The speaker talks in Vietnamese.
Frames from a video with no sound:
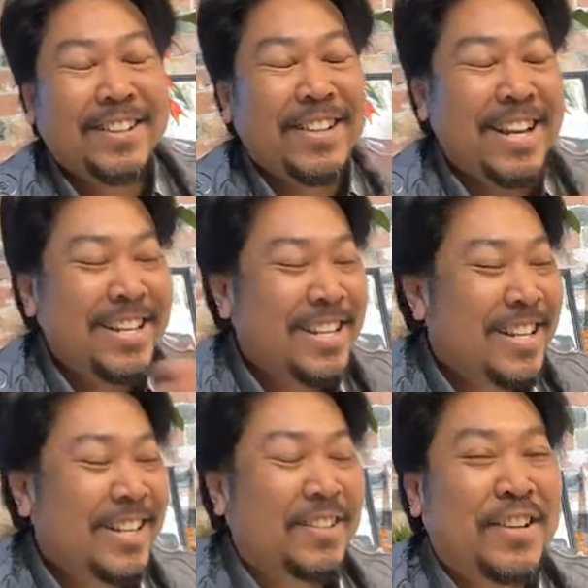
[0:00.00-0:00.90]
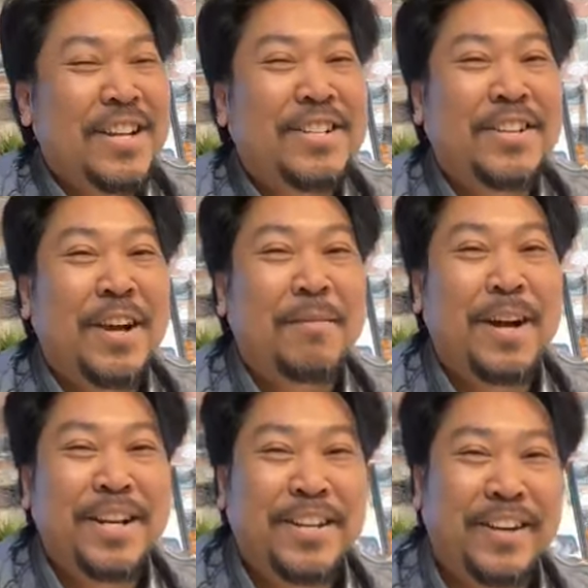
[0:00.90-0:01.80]
Tôi đến, tôi đến cười không
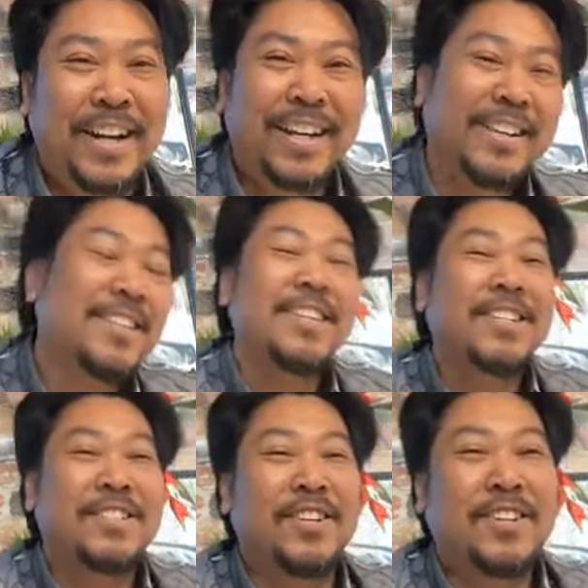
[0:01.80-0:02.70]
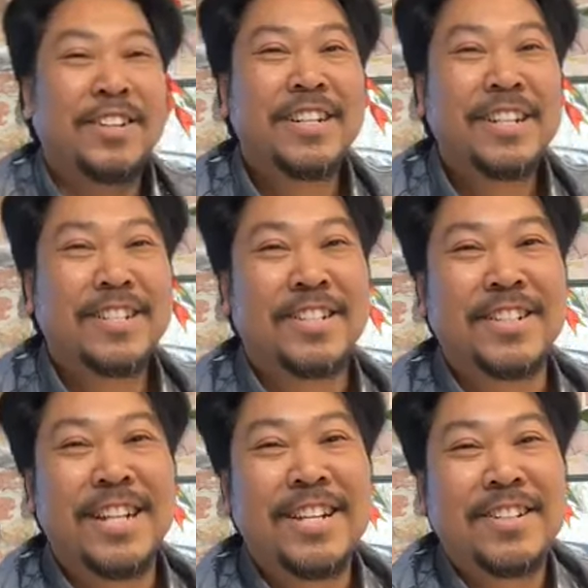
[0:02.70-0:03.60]
hết được. Chưa, chưa
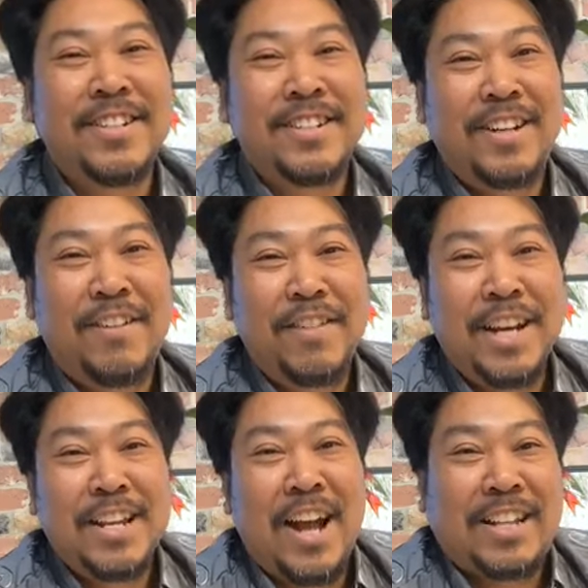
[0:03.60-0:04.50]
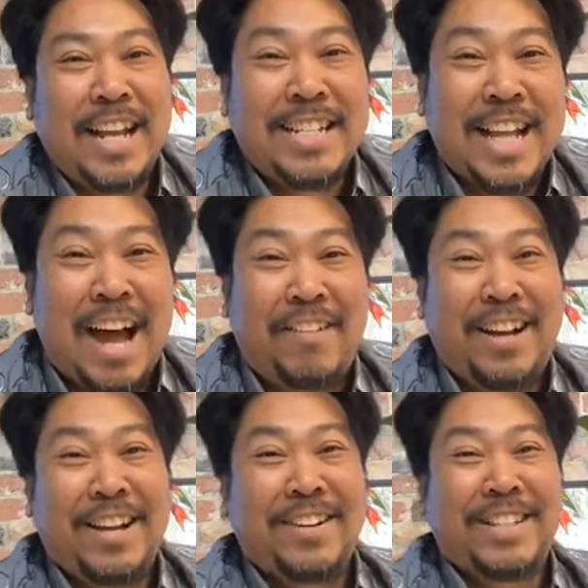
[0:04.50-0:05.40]
có đến cười được, không biết lý do tại sao.
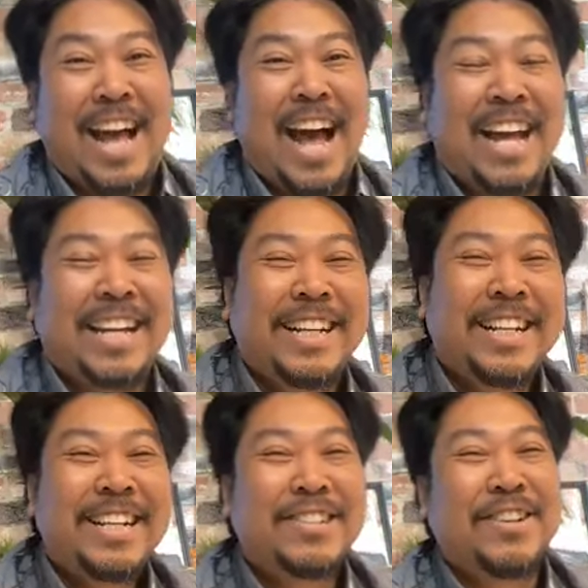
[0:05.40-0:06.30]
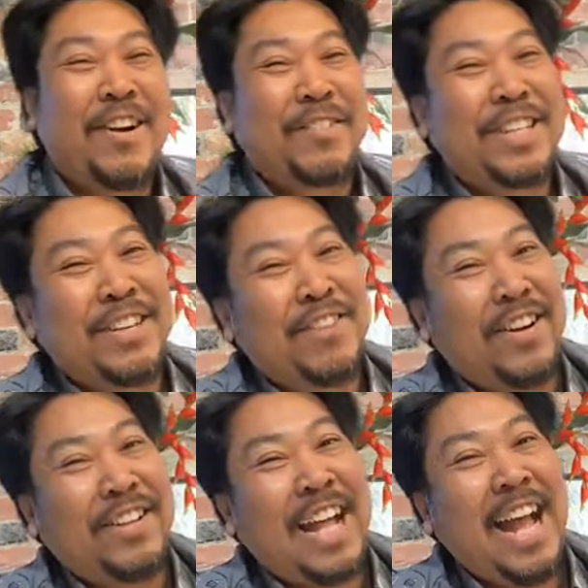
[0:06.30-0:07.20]
Hello Thái. Trời, mấy chị mà
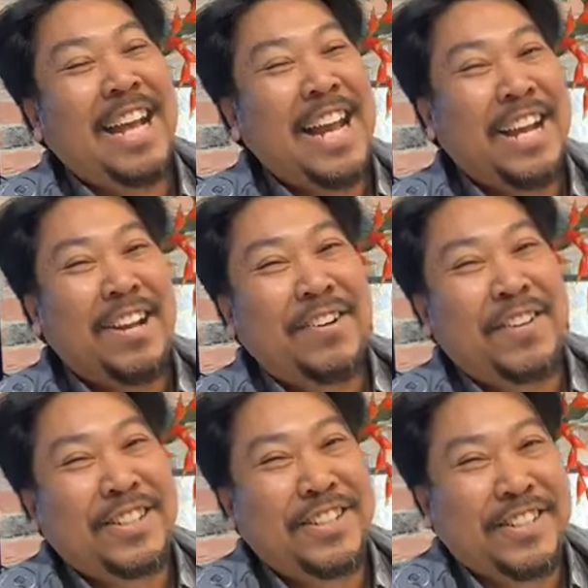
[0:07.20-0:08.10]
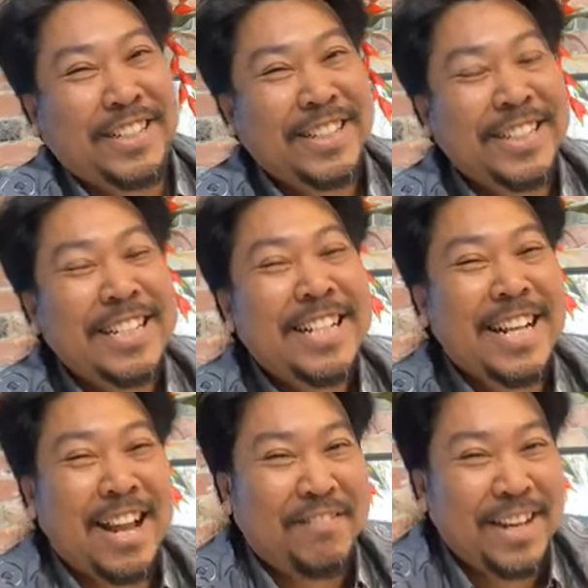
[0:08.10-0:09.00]
có Thái ở đây là ngồi cười,
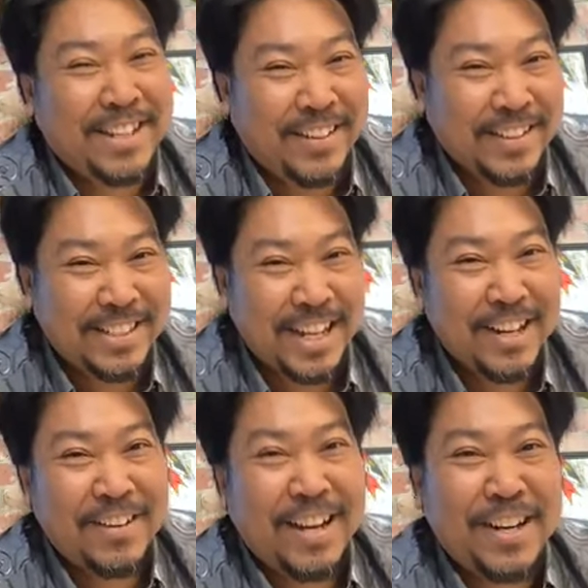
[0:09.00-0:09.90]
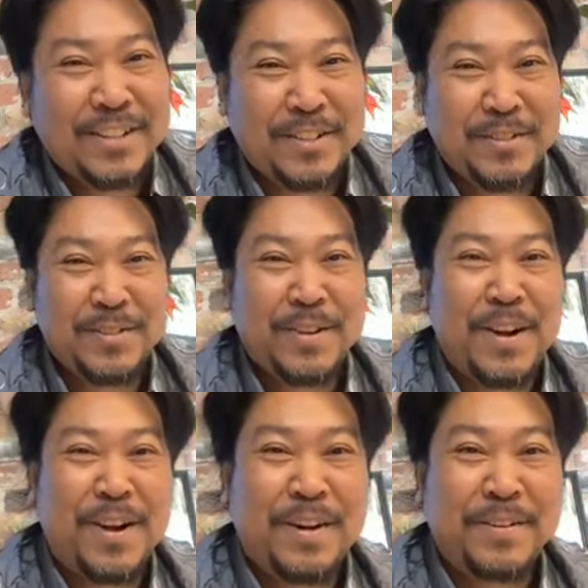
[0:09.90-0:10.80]
là vẫn cười chết luôn. Hello Thu
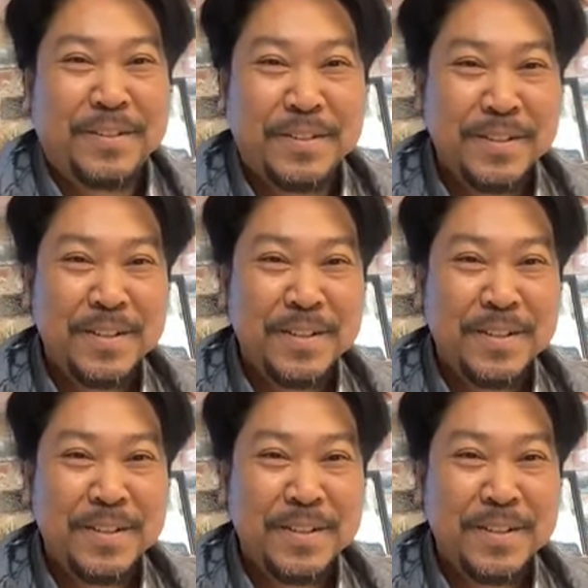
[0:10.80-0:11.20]
Ngô.